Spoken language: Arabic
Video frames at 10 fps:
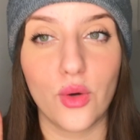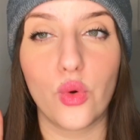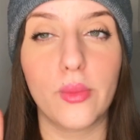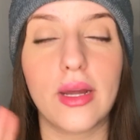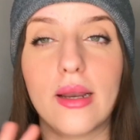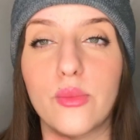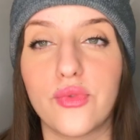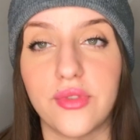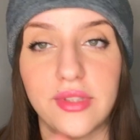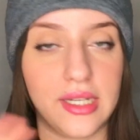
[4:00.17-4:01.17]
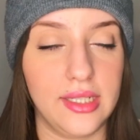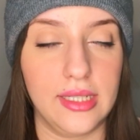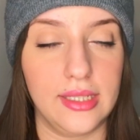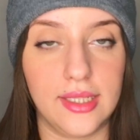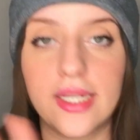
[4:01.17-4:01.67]
هما المفضلين
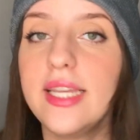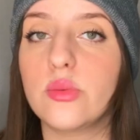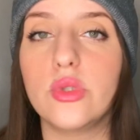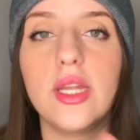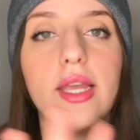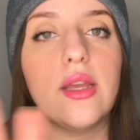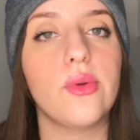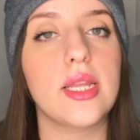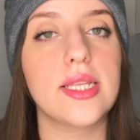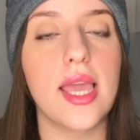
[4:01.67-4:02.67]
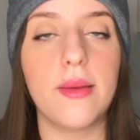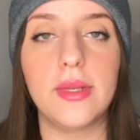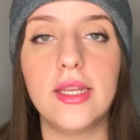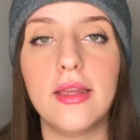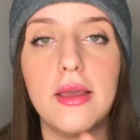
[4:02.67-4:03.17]
عندي كيعجبوني الحيوانات
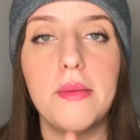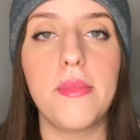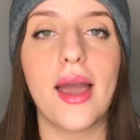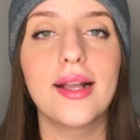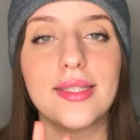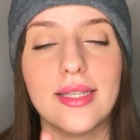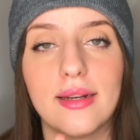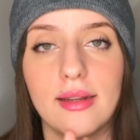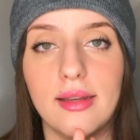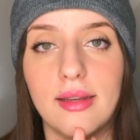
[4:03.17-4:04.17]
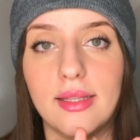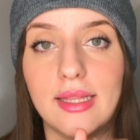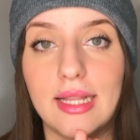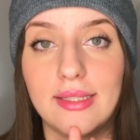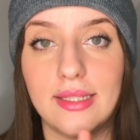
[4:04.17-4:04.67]
كاملين مي اكثر آه،
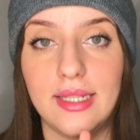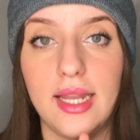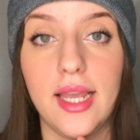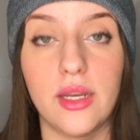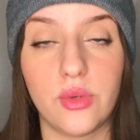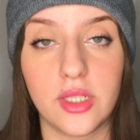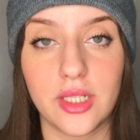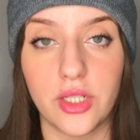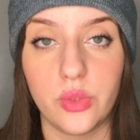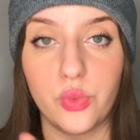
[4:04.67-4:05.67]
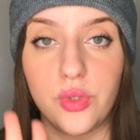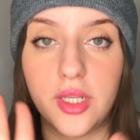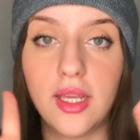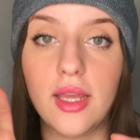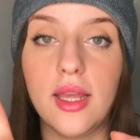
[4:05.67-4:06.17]
ثلاثه ديال الحيوانات
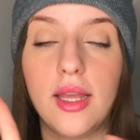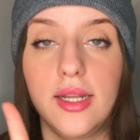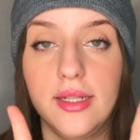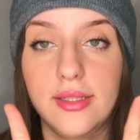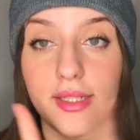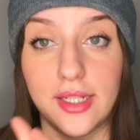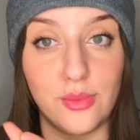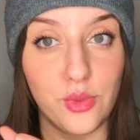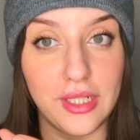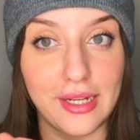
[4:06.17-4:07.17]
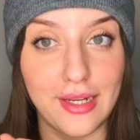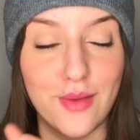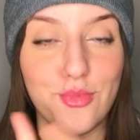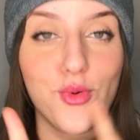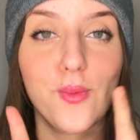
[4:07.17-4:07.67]
كيعجبوني كيعجبوني
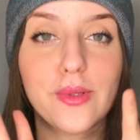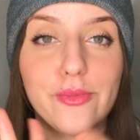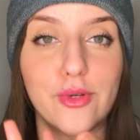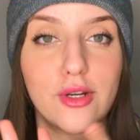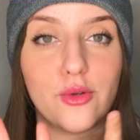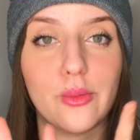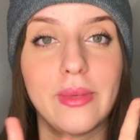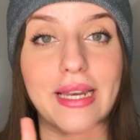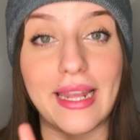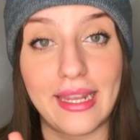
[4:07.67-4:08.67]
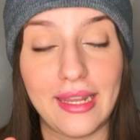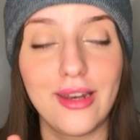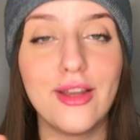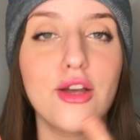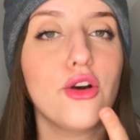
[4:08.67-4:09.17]
الكلاب ومن موراهم
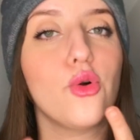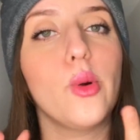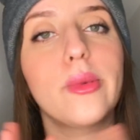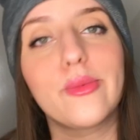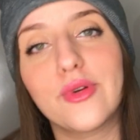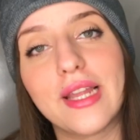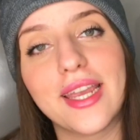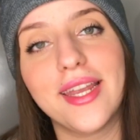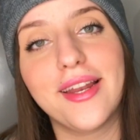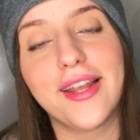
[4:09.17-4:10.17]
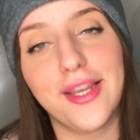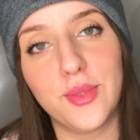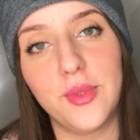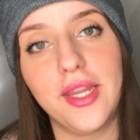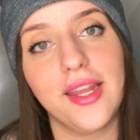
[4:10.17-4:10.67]
الخيل ومن مور الخيل
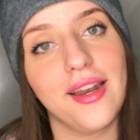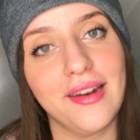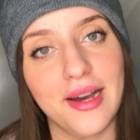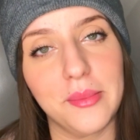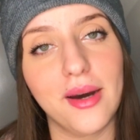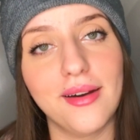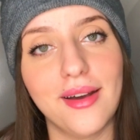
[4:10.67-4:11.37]
كيعجبني اللاما